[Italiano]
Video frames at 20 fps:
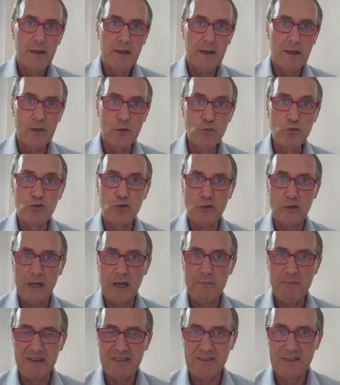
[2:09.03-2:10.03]
eh, l'uso
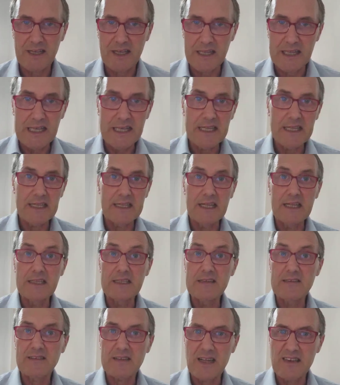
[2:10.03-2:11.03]
delle mascherine, del
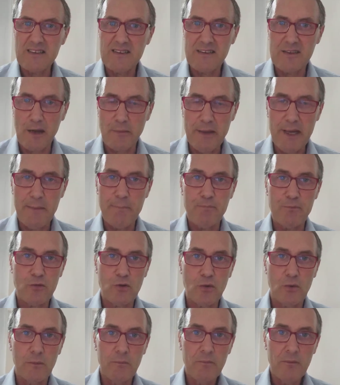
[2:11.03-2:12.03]

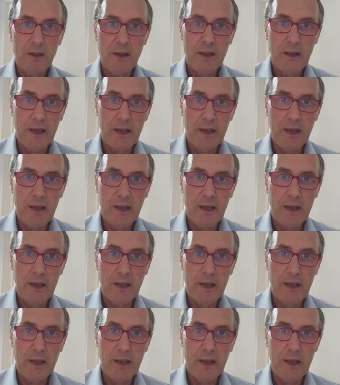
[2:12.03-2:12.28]
distanziamento